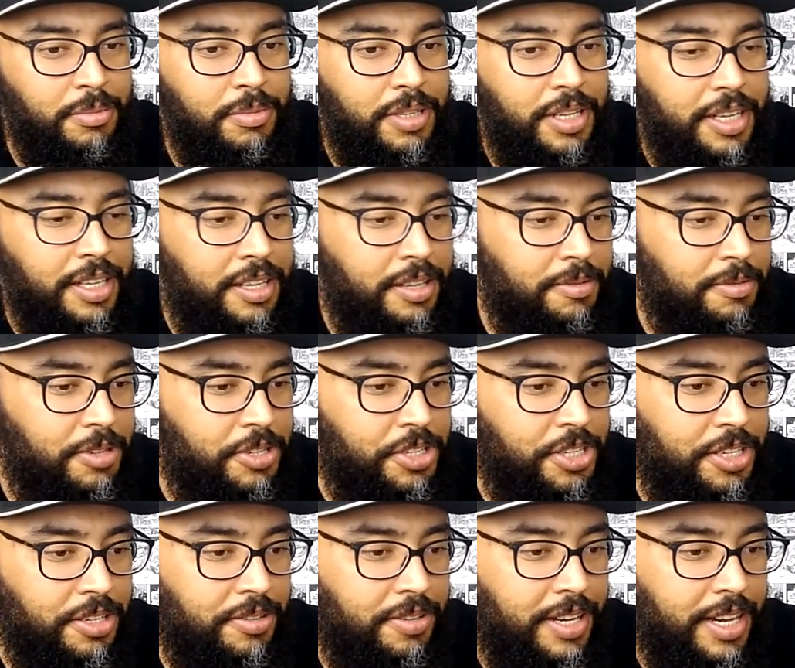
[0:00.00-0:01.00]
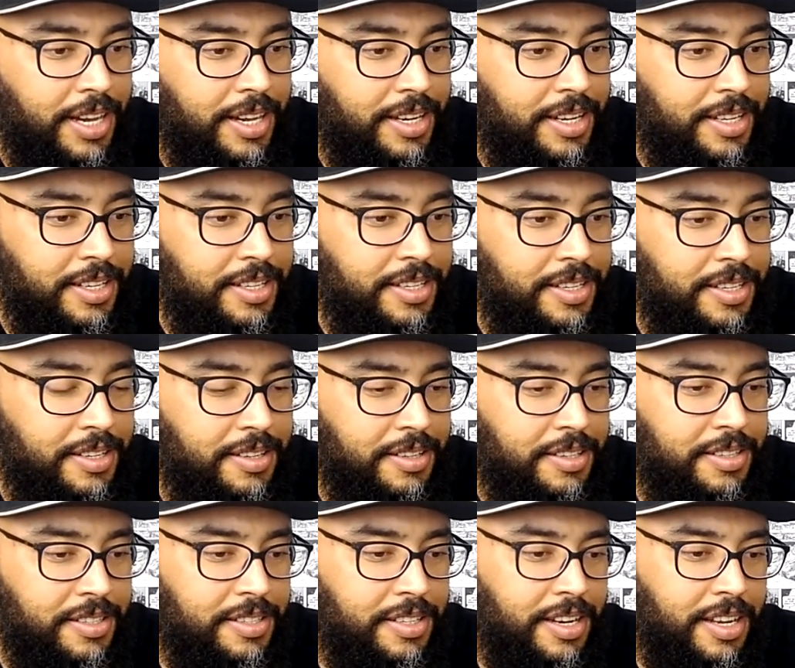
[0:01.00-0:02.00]
Molequinho vigiando o carro ali.
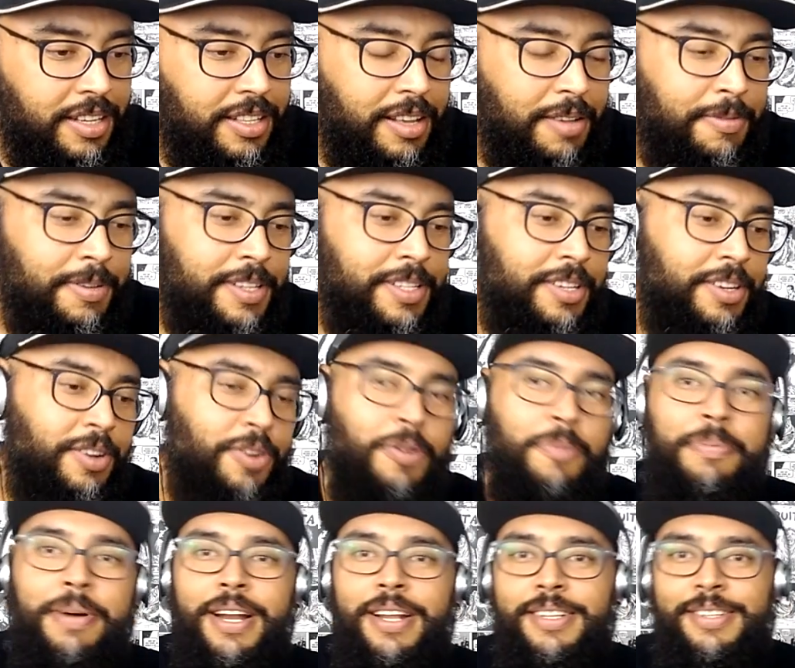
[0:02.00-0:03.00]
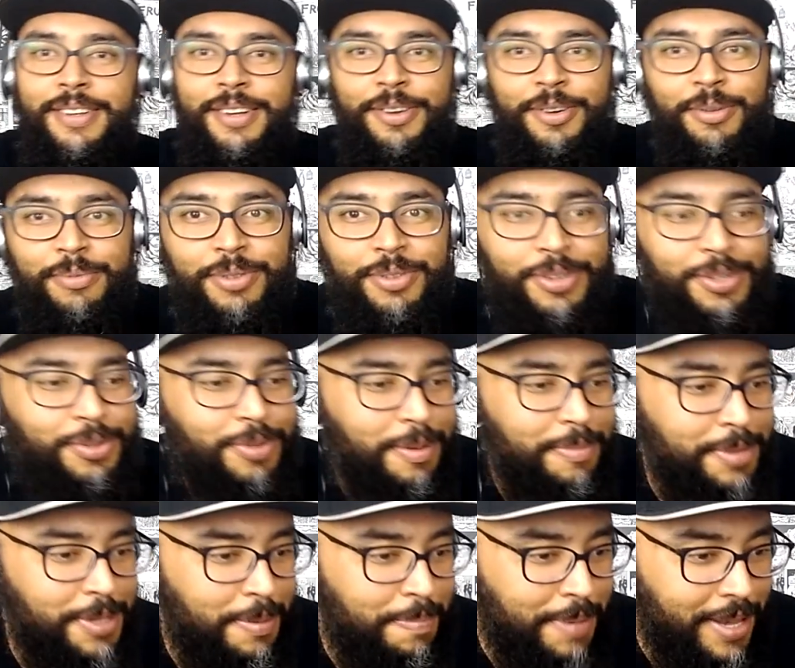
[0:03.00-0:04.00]
Será que tá fazendo a comparação ali como se fosse o
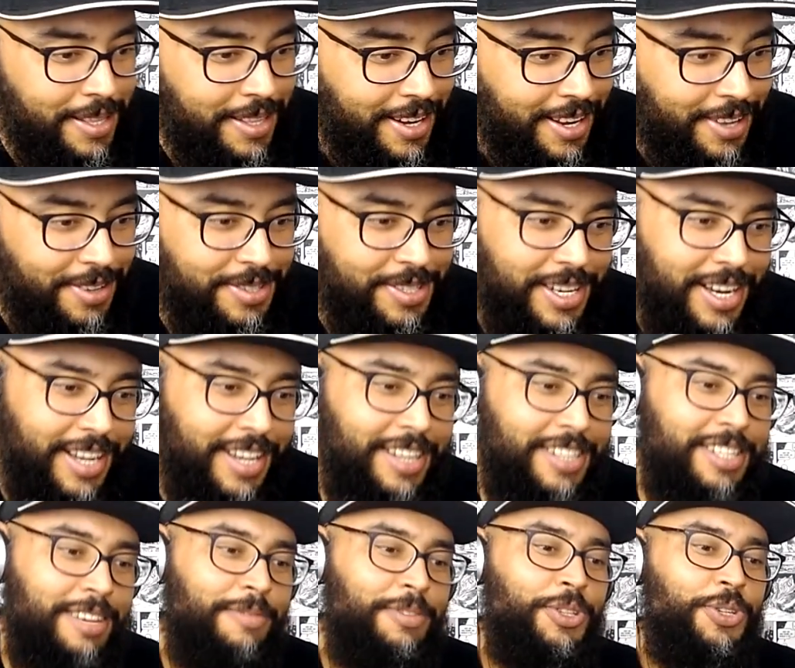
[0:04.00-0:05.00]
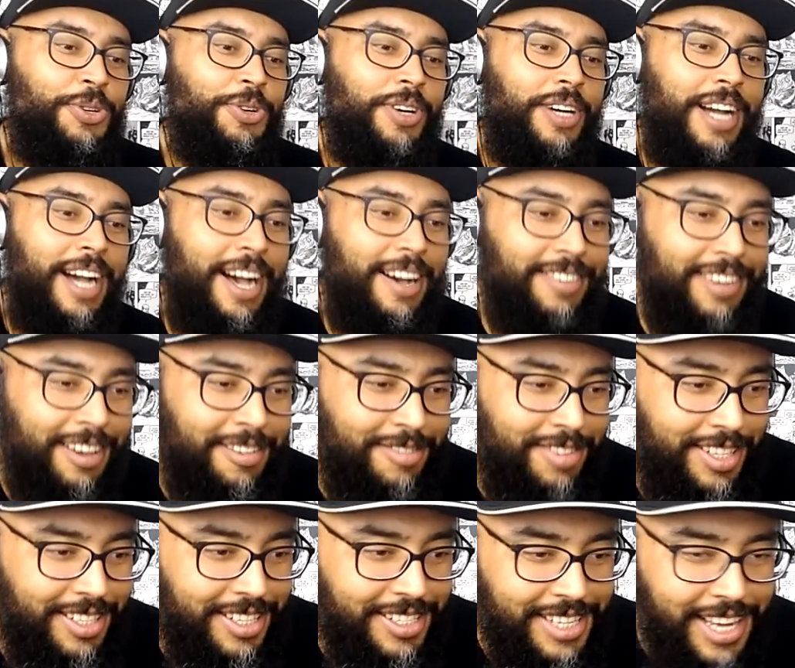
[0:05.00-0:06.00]
MC Pedrinho? Será que ele já vigiou carro na
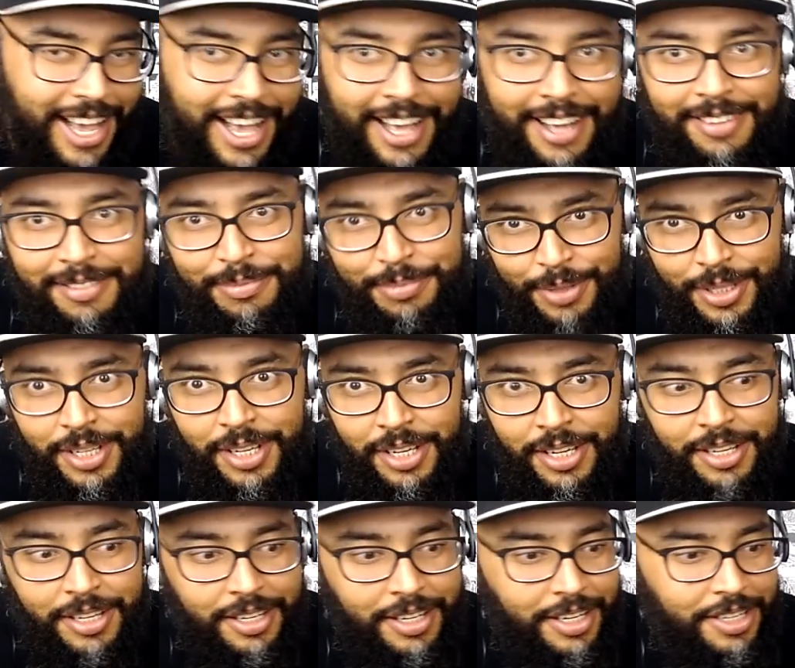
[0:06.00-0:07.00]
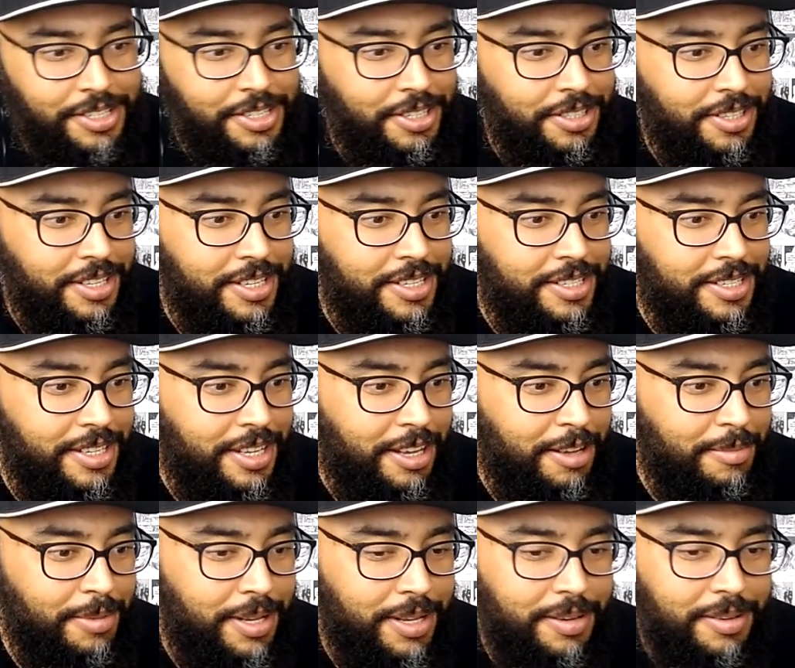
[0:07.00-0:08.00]
vida já? Acredito que
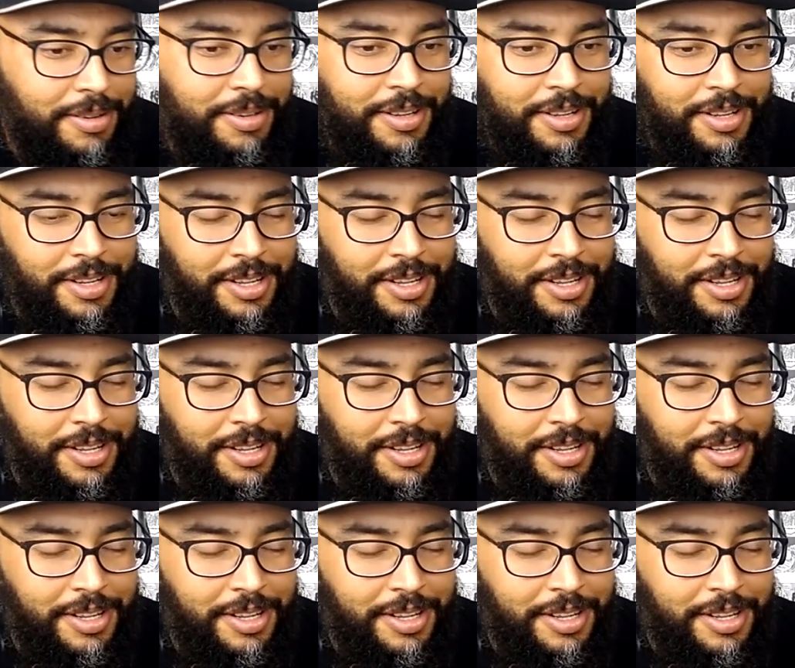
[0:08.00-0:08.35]
sim, mano.